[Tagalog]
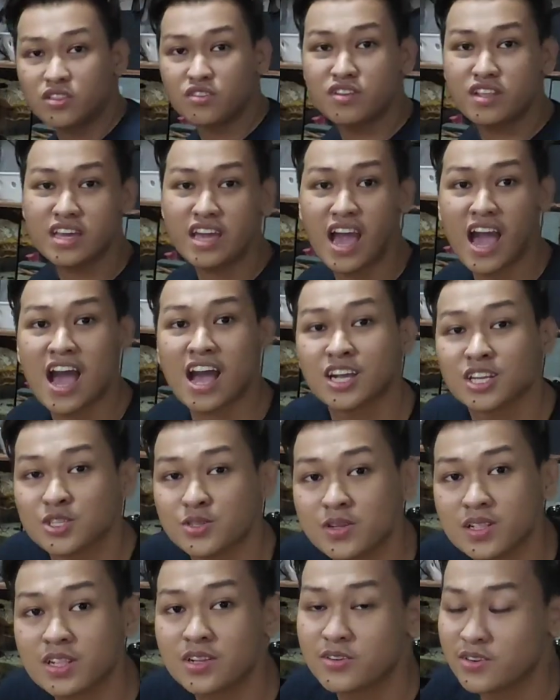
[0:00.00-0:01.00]
ito na yung
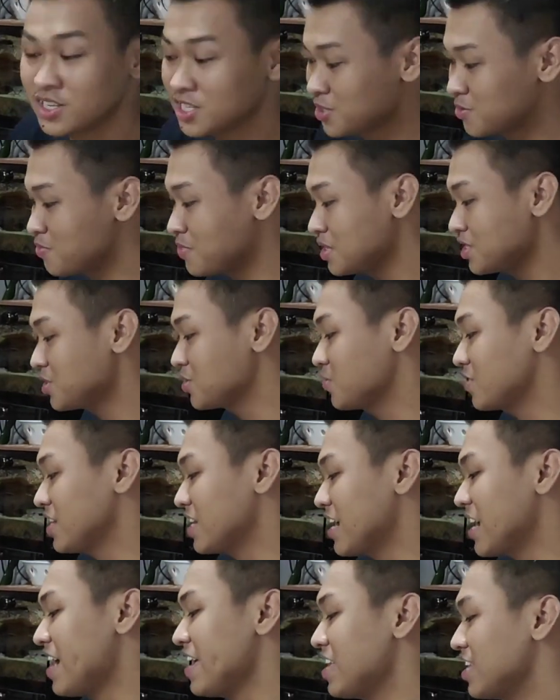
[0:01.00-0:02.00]
actual Christmas
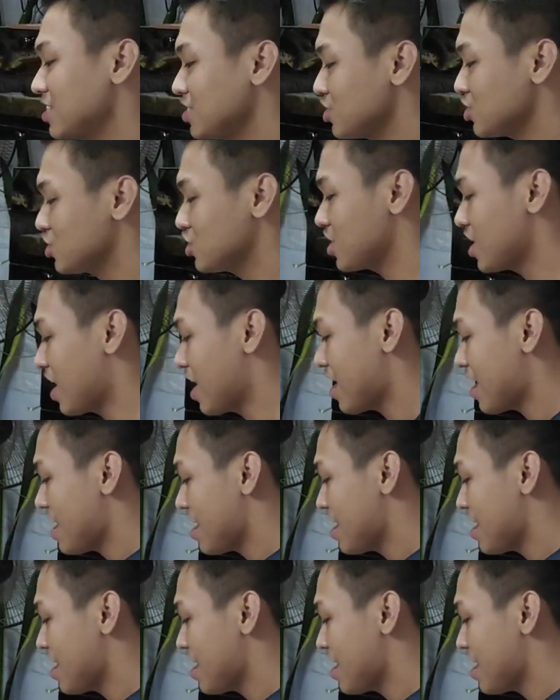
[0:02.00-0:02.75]
tree. Ayan siya.